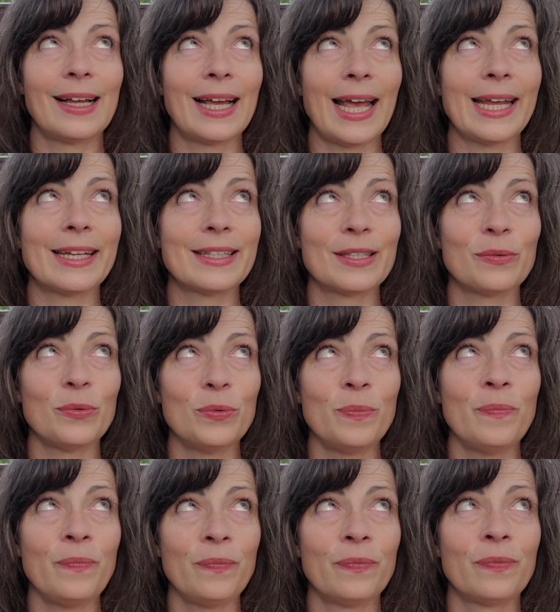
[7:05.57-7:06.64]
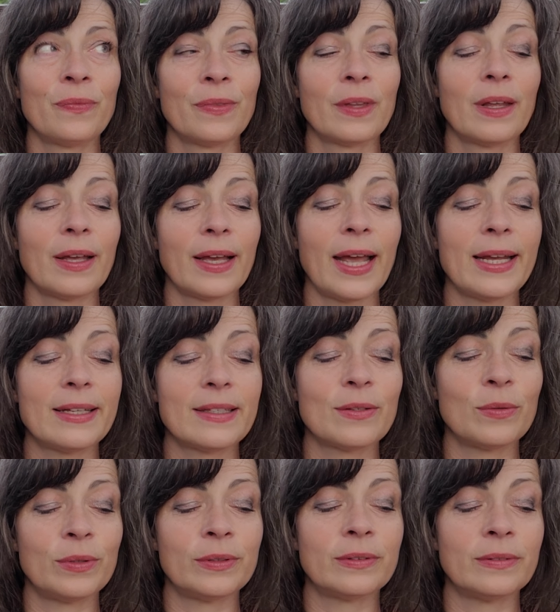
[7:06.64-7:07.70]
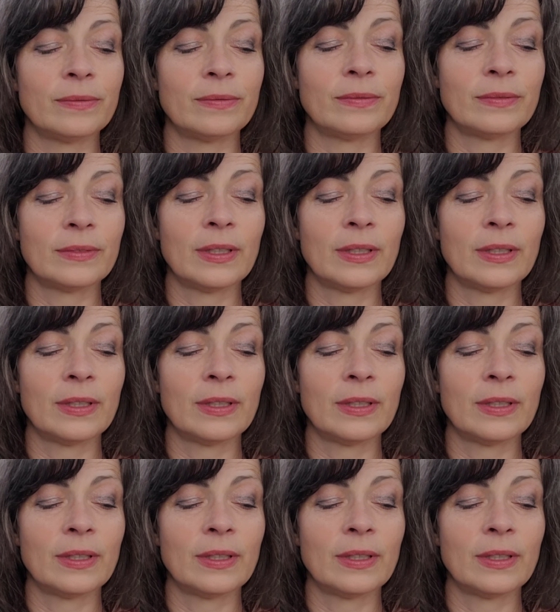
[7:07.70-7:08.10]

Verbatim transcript: rechts oben, rechts unten.